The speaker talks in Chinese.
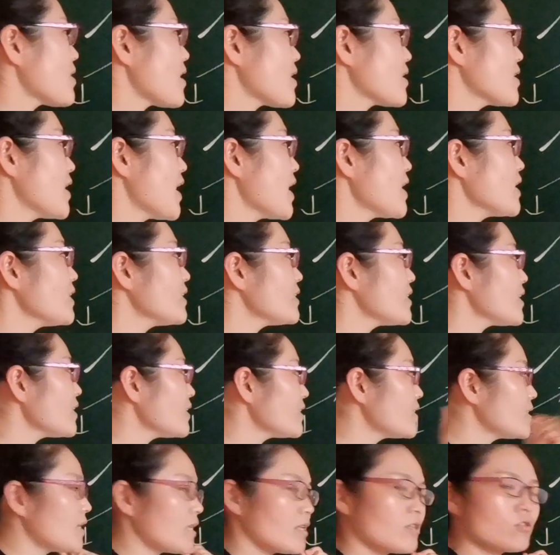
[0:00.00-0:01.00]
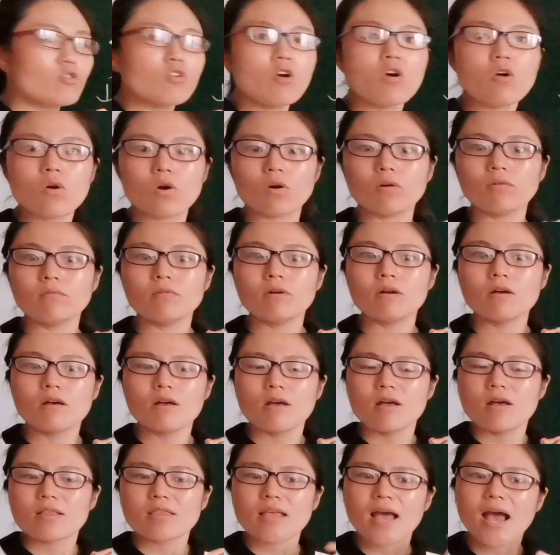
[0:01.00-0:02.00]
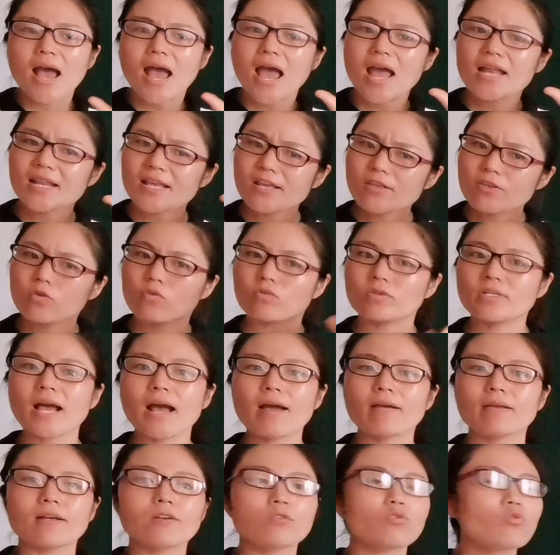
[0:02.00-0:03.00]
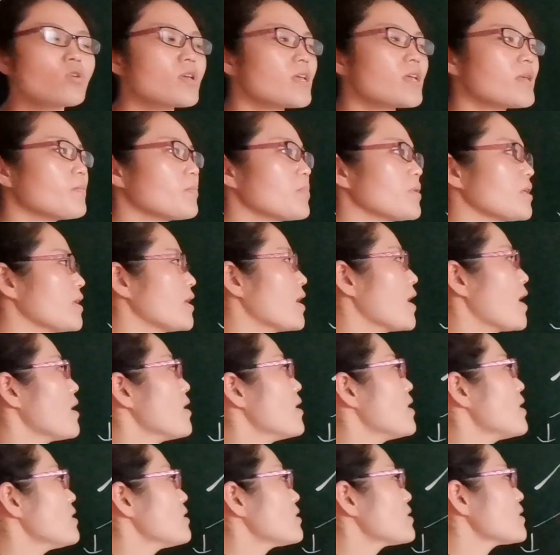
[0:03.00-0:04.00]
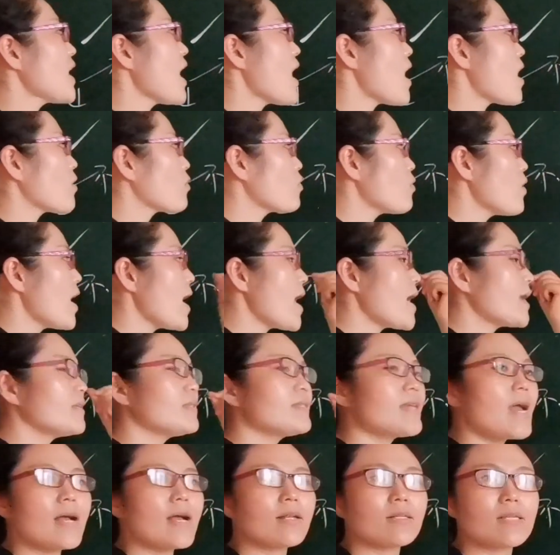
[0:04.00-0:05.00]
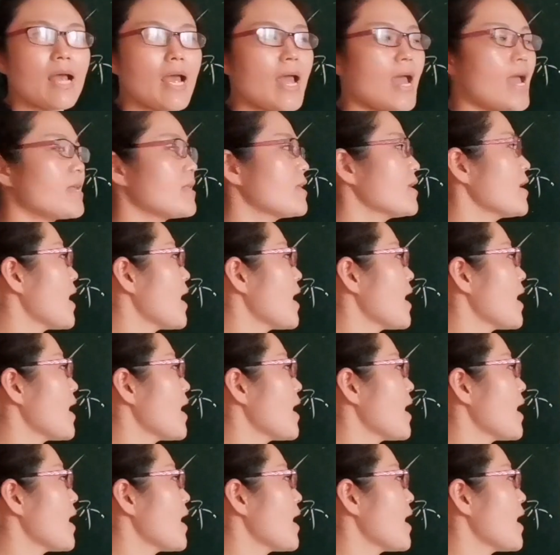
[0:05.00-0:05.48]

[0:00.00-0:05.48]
呢你还得写紧凑，它还得有这样一个对比，上宽下窄。你